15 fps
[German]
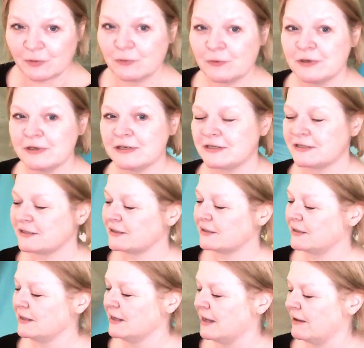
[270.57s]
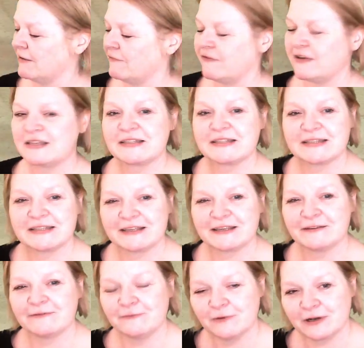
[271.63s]
und äh, fässt
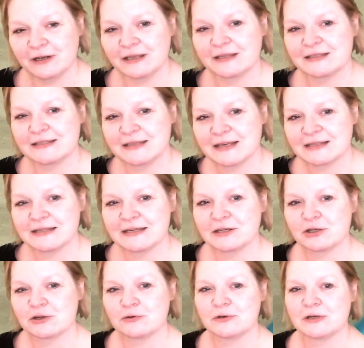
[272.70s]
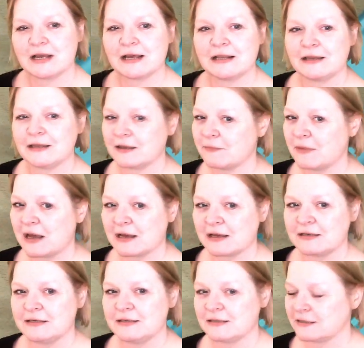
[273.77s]
sich wirklich sehr, sehr schön an. Ich
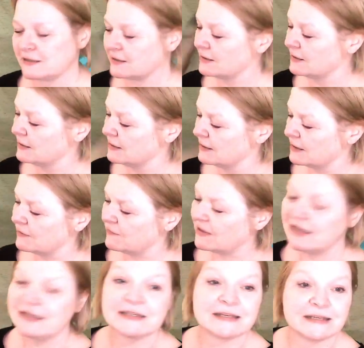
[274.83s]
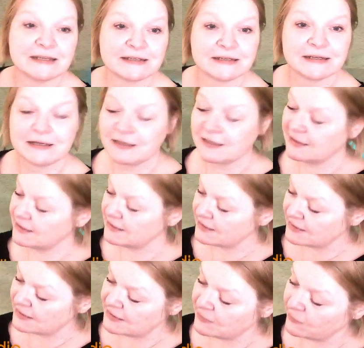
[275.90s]
mag diese Qualität
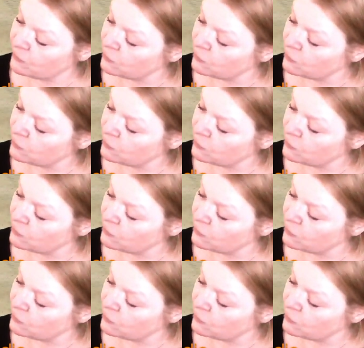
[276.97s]
dieses